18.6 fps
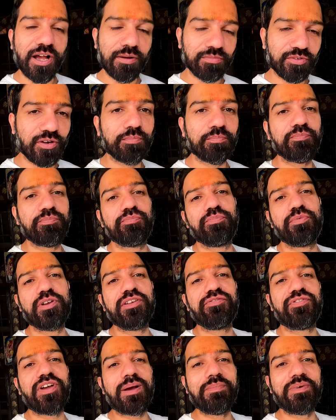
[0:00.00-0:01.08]
शाम को
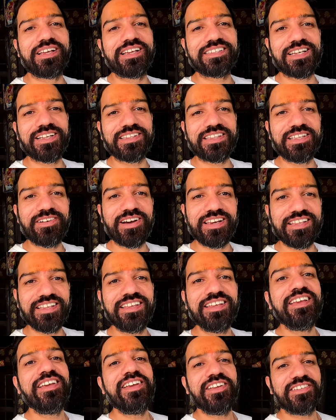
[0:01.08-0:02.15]
पूरी फैमिली के साथ दिवाली